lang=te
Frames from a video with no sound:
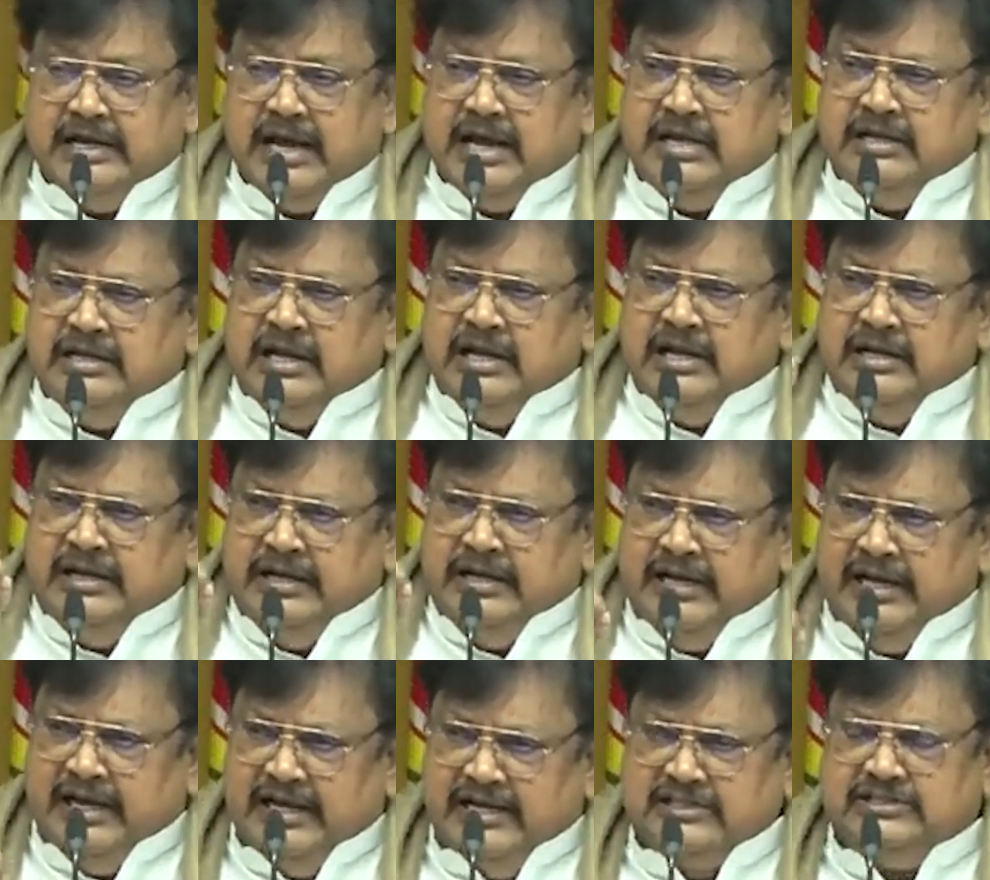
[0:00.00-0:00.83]
ఎన్ని
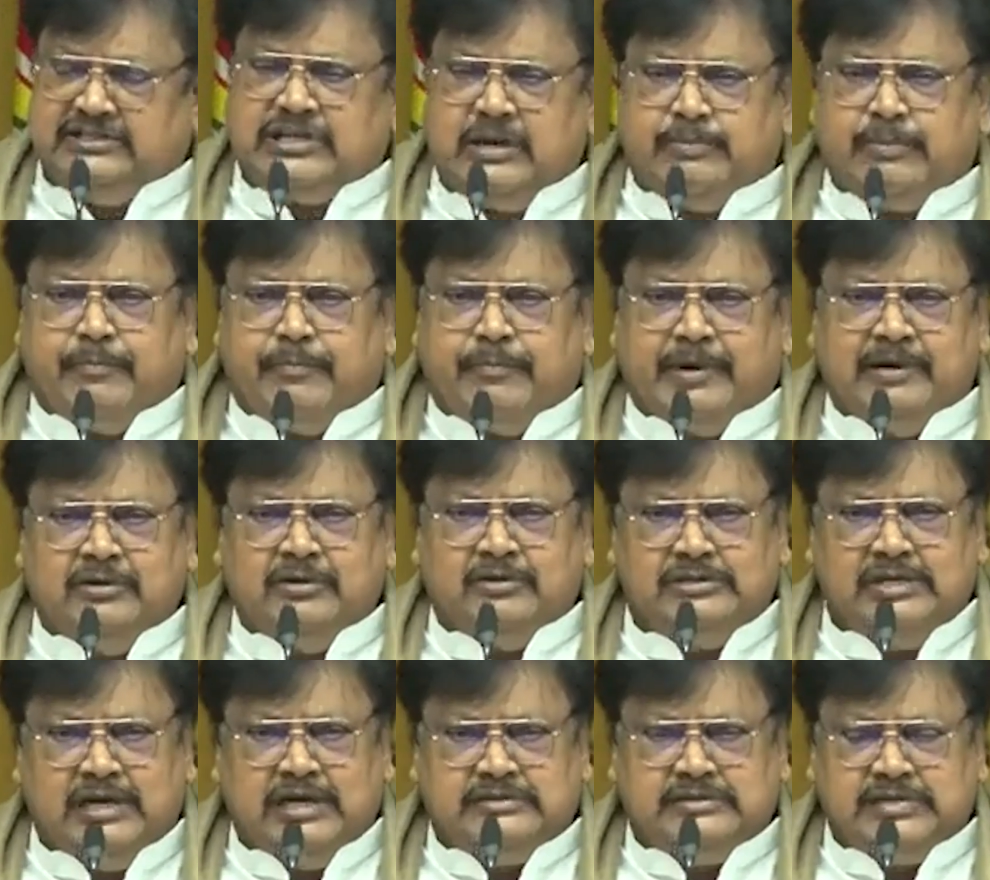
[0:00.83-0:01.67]
నీచపు
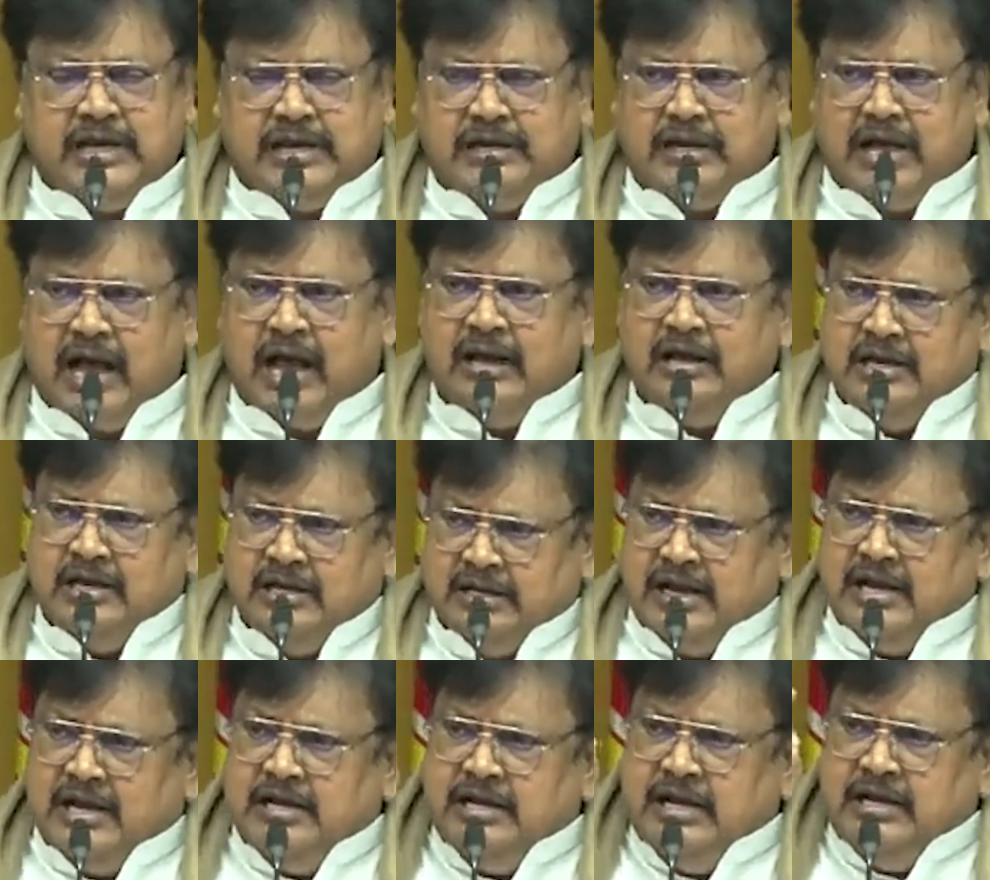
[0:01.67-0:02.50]
పనులు చేసైనా
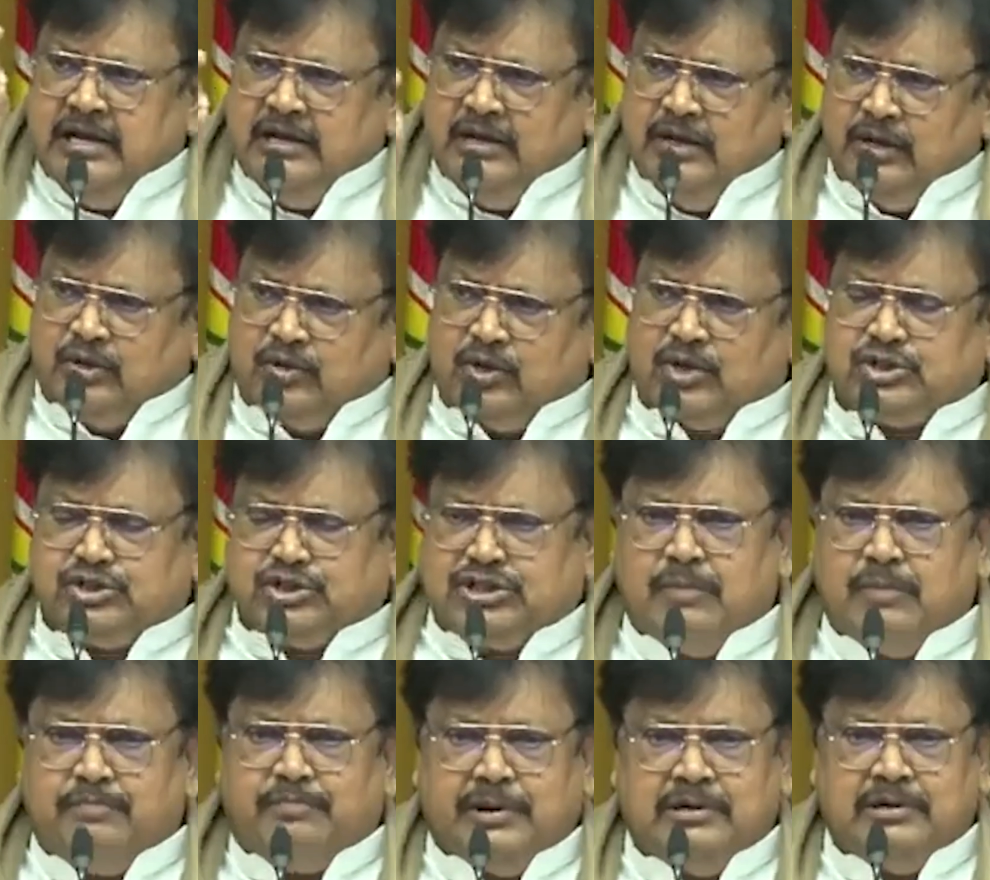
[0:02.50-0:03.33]
ఎన్ని
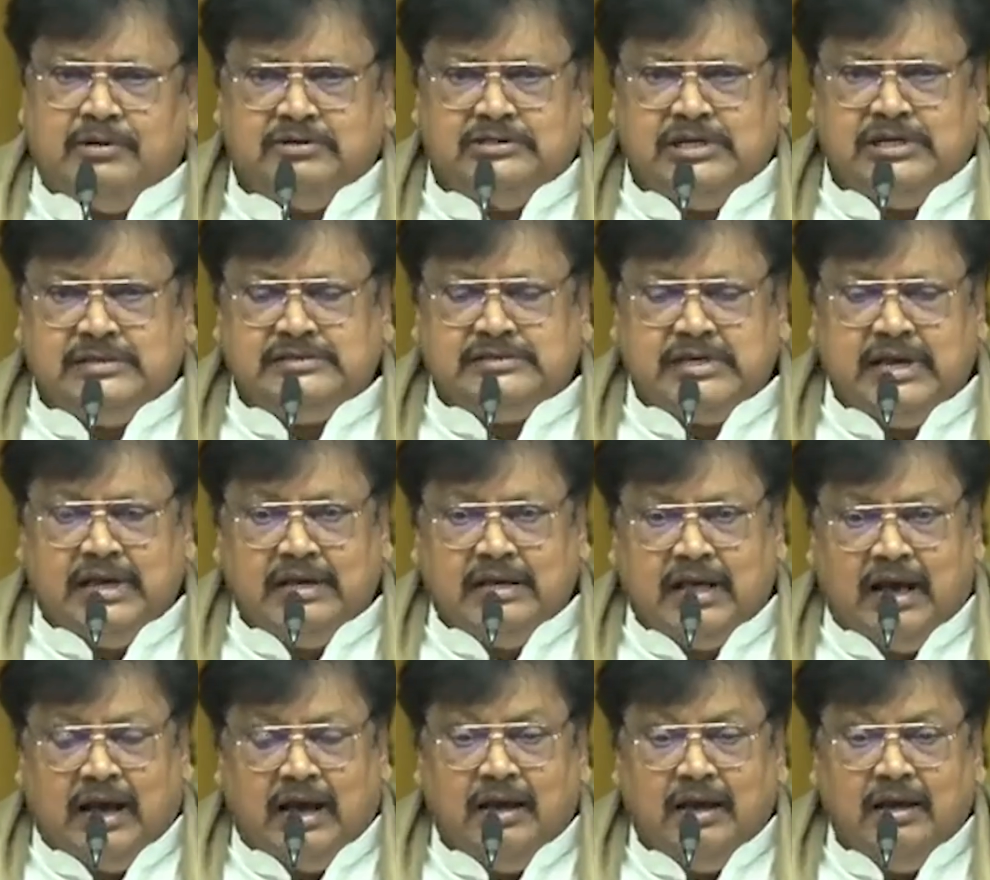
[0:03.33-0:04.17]
నికృష్ట పనులు
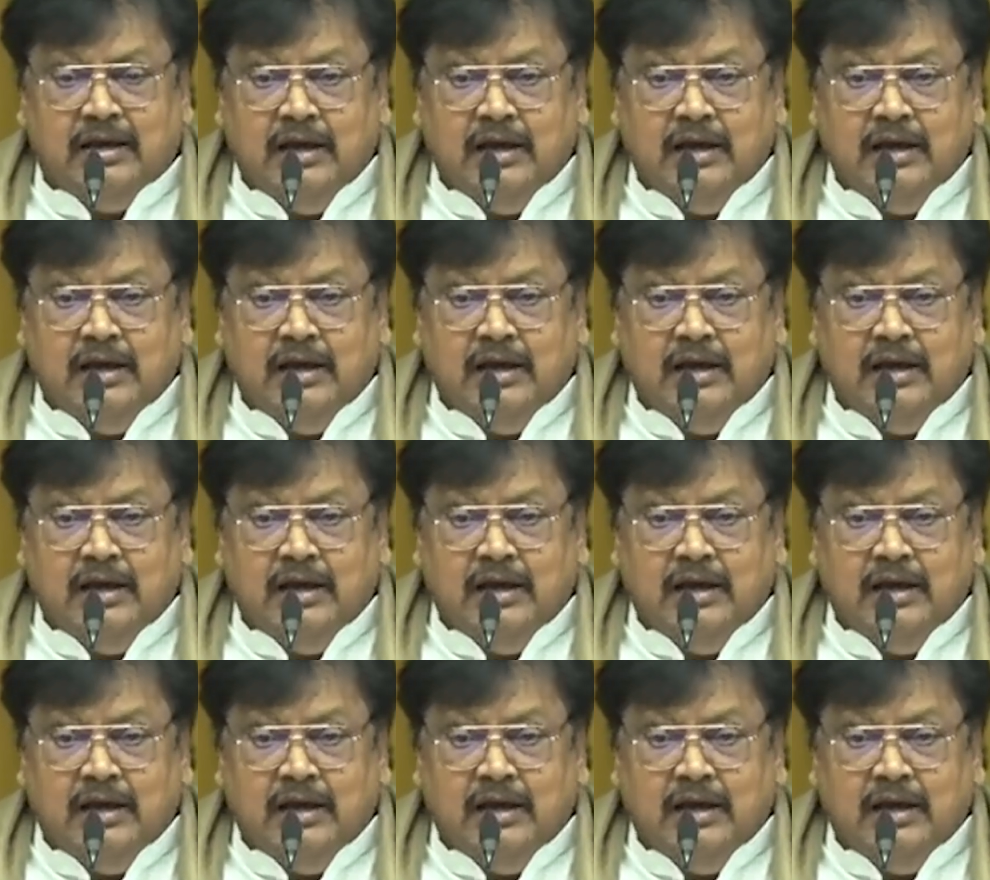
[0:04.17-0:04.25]
చేసైనా